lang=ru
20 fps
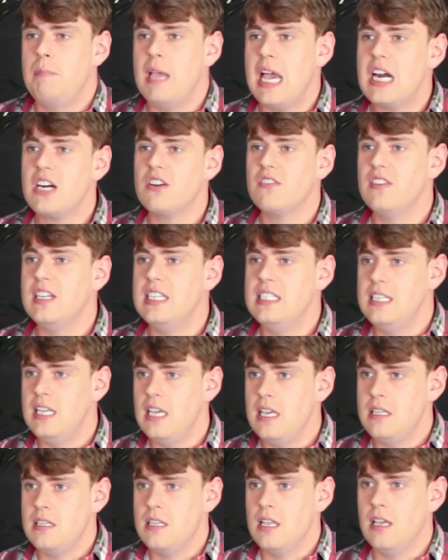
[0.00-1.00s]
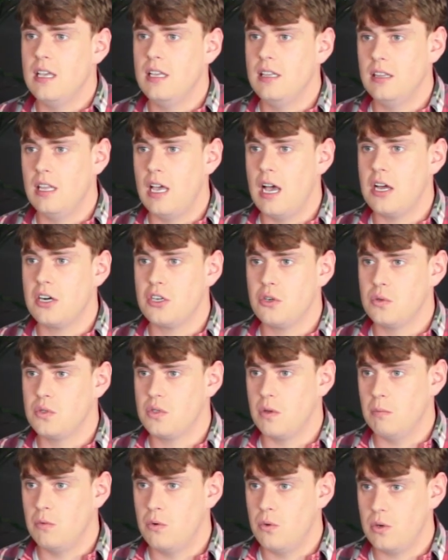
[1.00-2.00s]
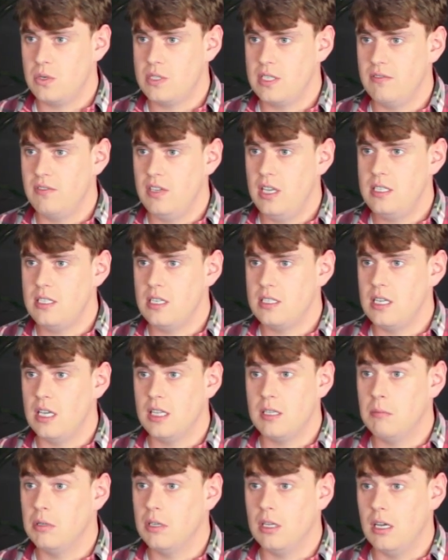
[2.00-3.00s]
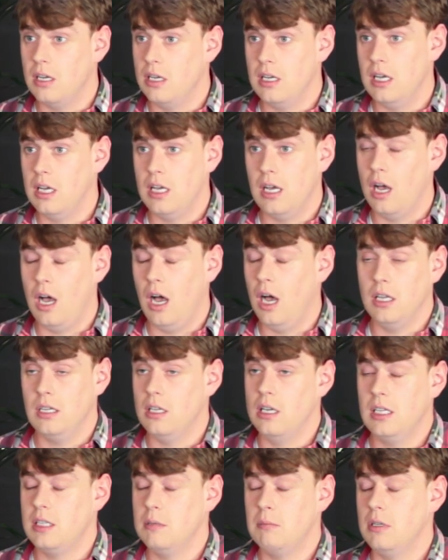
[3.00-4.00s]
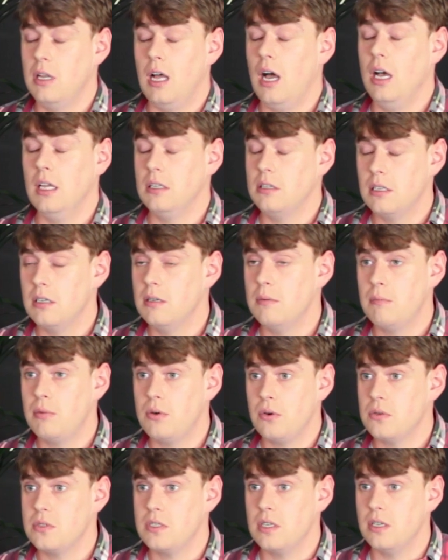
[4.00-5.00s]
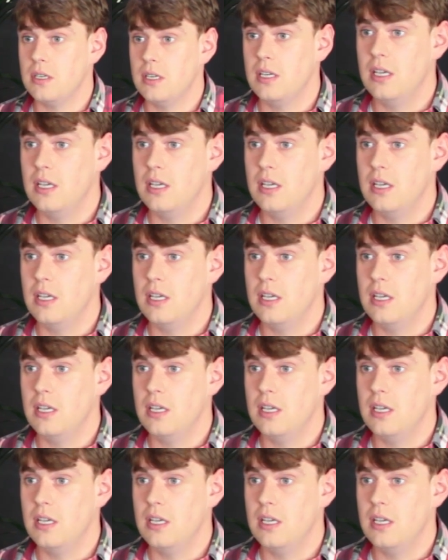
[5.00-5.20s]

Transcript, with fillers: Первый день на русском курсе в ГИТИСе это, было ад, это был ад просто.